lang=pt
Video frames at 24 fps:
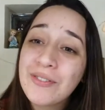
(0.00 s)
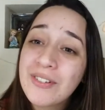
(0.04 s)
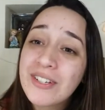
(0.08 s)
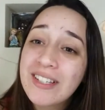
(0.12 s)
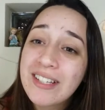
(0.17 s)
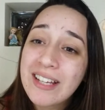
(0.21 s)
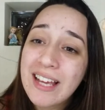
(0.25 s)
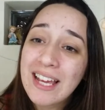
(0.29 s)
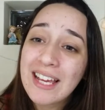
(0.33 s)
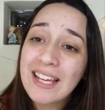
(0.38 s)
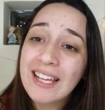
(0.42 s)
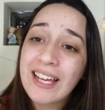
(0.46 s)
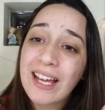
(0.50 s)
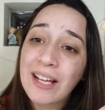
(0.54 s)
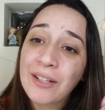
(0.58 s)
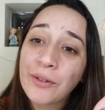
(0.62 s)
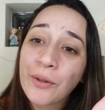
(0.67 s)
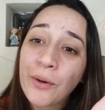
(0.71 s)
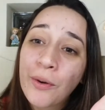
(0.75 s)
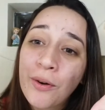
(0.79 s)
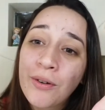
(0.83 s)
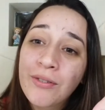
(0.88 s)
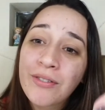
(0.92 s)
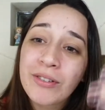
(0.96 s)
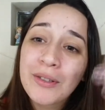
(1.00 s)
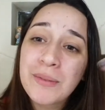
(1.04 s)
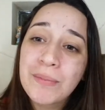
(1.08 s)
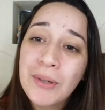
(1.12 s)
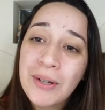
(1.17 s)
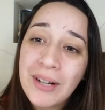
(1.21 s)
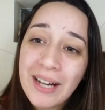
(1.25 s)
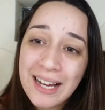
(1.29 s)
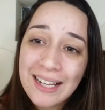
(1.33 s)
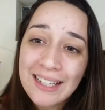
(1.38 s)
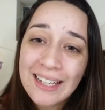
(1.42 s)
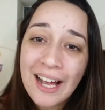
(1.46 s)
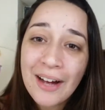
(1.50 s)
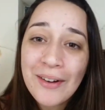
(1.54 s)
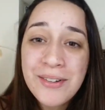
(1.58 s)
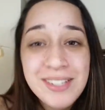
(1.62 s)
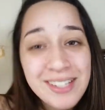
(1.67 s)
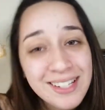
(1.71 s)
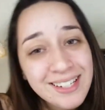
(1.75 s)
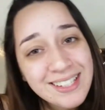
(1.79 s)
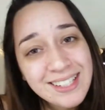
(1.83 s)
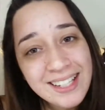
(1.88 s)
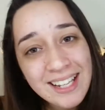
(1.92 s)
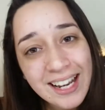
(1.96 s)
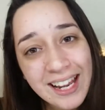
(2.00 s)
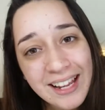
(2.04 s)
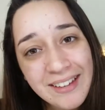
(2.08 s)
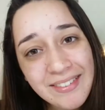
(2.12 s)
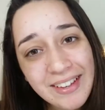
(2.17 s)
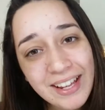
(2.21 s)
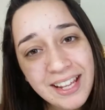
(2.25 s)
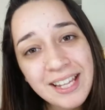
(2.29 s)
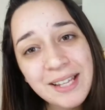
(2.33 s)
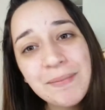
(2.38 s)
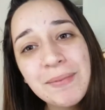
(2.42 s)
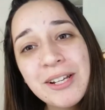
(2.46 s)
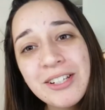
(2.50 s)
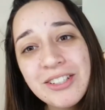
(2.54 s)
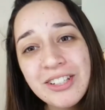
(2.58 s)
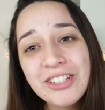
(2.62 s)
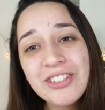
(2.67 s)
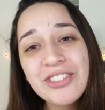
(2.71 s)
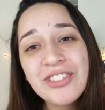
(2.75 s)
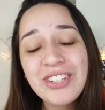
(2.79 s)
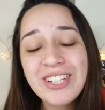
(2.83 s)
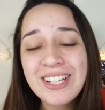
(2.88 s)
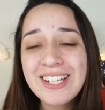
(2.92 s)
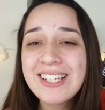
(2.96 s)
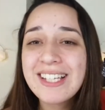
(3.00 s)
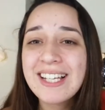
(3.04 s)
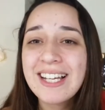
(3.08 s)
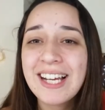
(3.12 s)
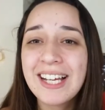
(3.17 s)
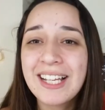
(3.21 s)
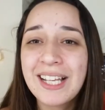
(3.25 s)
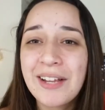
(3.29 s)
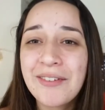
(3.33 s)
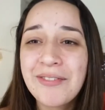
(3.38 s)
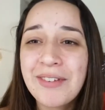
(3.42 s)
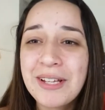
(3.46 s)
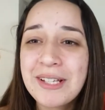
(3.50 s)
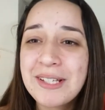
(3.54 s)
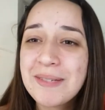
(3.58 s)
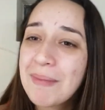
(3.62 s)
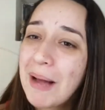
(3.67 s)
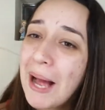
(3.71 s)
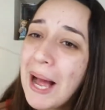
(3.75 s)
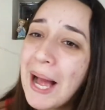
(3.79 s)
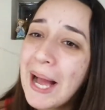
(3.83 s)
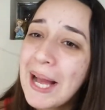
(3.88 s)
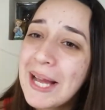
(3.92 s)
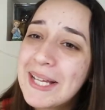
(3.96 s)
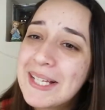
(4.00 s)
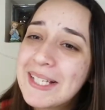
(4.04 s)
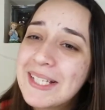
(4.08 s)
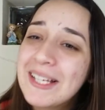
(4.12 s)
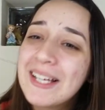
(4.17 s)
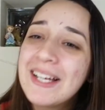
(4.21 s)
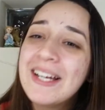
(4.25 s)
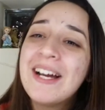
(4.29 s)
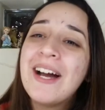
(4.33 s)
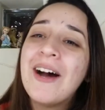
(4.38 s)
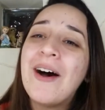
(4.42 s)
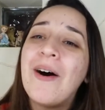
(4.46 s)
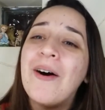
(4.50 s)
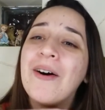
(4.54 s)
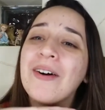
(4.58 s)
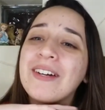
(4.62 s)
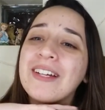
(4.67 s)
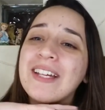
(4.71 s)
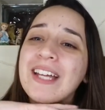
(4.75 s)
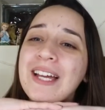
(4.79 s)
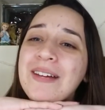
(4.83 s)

você aí que é novo no meu canal, se inscreve aí pra gente crescer cada vez mais, ok?